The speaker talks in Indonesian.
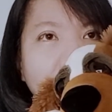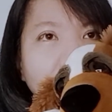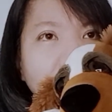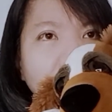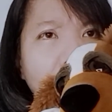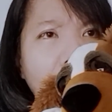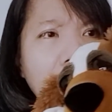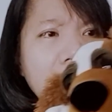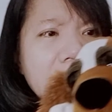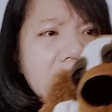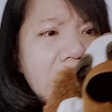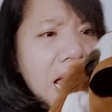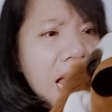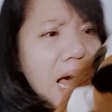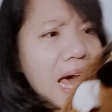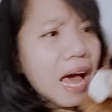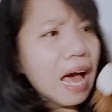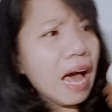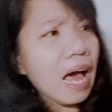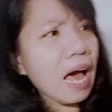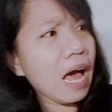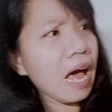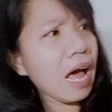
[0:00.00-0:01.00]
ya
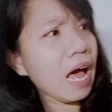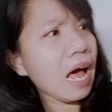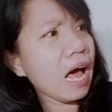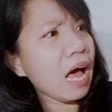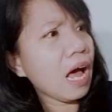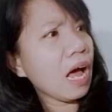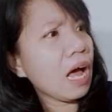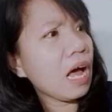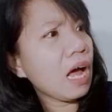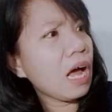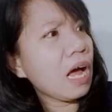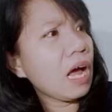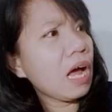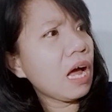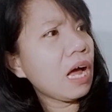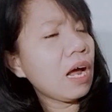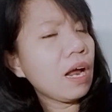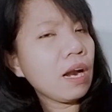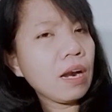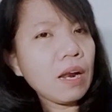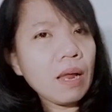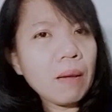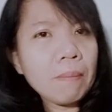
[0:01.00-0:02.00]

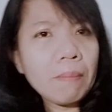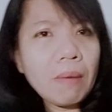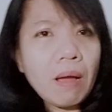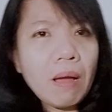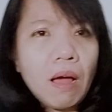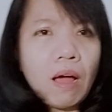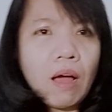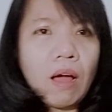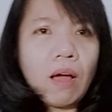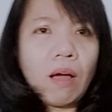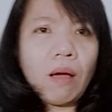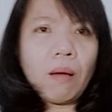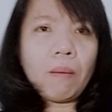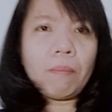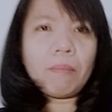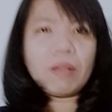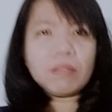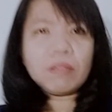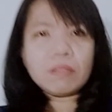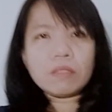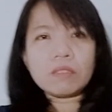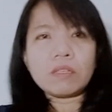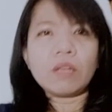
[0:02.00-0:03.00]
lama amat
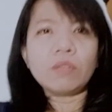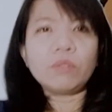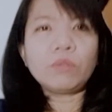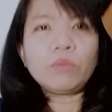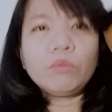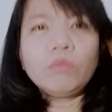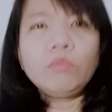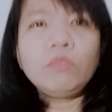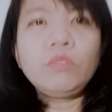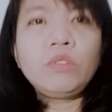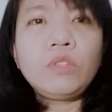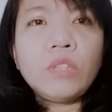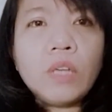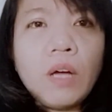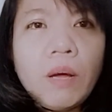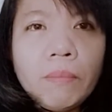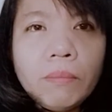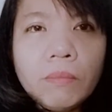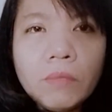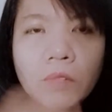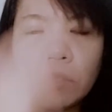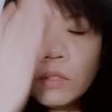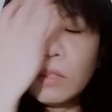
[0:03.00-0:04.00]
satu
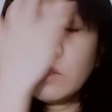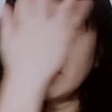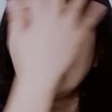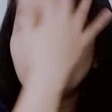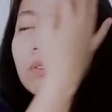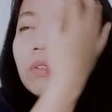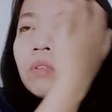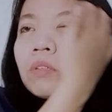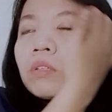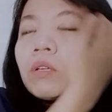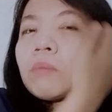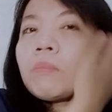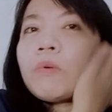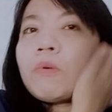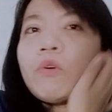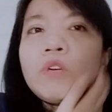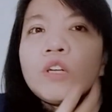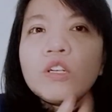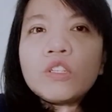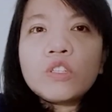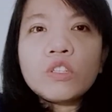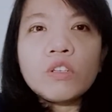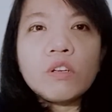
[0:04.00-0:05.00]
jam temu udah
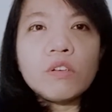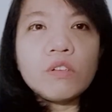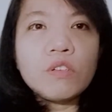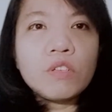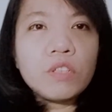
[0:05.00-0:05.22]
selesai